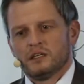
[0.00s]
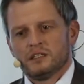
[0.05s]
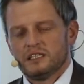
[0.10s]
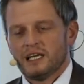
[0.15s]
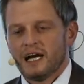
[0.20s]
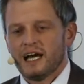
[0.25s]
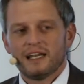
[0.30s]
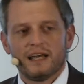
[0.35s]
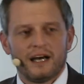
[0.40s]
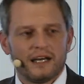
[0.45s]

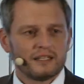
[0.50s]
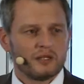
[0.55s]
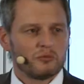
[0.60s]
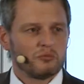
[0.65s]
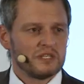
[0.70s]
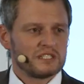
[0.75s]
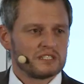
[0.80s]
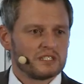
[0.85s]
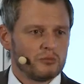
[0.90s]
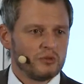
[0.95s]
die alle anderen
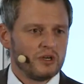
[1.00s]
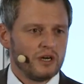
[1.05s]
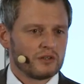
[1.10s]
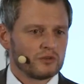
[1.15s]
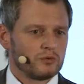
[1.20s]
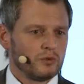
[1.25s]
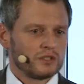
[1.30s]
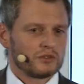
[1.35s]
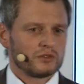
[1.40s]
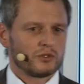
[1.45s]
besser
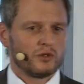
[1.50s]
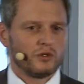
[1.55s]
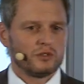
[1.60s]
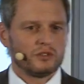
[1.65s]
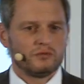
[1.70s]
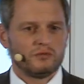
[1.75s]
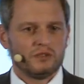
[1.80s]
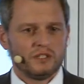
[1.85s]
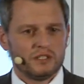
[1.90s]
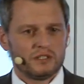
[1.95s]
beantworten
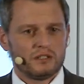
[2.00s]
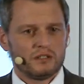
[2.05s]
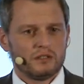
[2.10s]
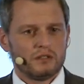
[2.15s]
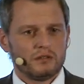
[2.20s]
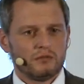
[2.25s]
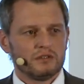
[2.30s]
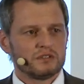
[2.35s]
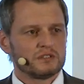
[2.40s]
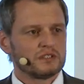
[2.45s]
können wie
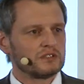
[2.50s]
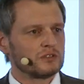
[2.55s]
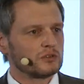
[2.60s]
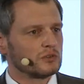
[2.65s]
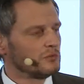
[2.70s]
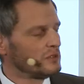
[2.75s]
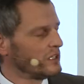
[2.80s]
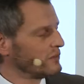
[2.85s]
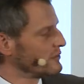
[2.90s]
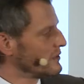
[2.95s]
ich. Wenn Sie
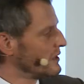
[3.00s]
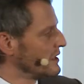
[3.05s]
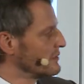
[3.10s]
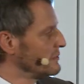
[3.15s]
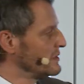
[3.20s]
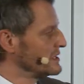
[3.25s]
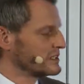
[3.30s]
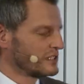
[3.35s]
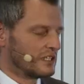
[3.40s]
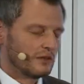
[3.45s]
zu mir fragen,
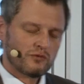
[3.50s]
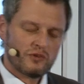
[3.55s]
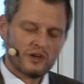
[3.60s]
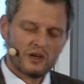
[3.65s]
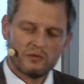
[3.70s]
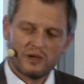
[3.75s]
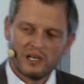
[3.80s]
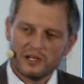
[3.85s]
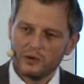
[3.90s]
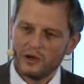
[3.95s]
wie ist der
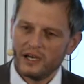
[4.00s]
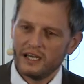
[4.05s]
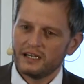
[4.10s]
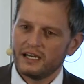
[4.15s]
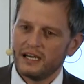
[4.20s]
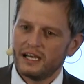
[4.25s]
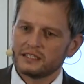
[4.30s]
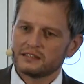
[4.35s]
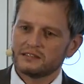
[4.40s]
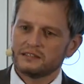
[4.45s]
Fair Value
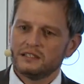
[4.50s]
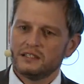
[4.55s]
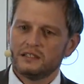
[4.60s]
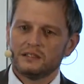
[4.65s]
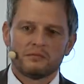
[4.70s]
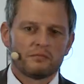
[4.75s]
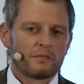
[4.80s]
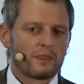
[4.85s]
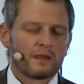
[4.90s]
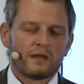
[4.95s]
einer
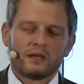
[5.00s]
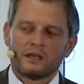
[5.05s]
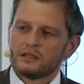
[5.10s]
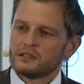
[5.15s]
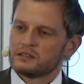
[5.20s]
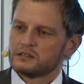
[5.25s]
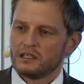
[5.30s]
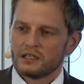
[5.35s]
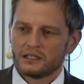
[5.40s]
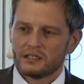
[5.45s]
Aktie,
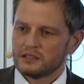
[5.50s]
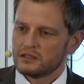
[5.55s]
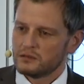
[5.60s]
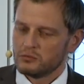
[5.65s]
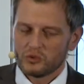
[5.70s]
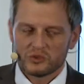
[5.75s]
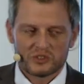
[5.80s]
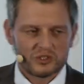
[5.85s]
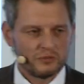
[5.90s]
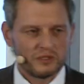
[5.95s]
sage ich,
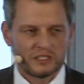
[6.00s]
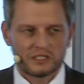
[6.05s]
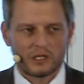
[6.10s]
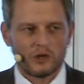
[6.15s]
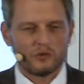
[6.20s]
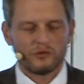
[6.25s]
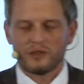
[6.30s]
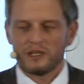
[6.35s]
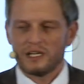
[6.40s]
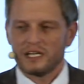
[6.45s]
muss ich mich
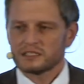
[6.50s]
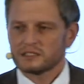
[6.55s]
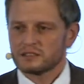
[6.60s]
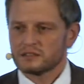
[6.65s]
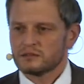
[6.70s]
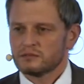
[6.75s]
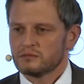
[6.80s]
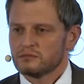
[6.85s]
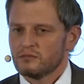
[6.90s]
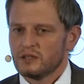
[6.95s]
darauf
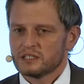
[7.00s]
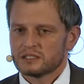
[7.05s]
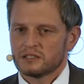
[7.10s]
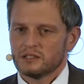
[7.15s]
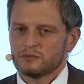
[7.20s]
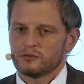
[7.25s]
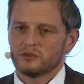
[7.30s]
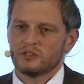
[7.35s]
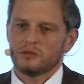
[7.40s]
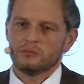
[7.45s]
verlassen, was
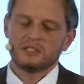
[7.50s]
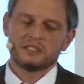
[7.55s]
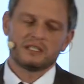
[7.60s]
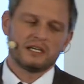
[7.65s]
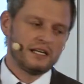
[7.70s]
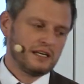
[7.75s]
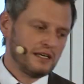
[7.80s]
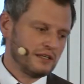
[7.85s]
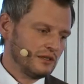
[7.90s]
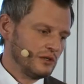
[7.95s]
der
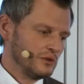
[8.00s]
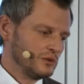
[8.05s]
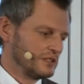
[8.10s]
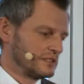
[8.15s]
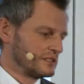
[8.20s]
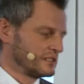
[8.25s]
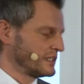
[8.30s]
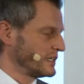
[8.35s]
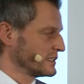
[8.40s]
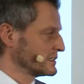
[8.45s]

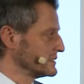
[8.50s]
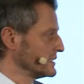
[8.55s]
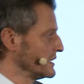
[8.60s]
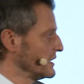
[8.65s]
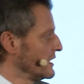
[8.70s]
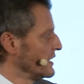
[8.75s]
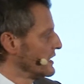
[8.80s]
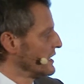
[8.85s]
Fundamentalanalyst sagt.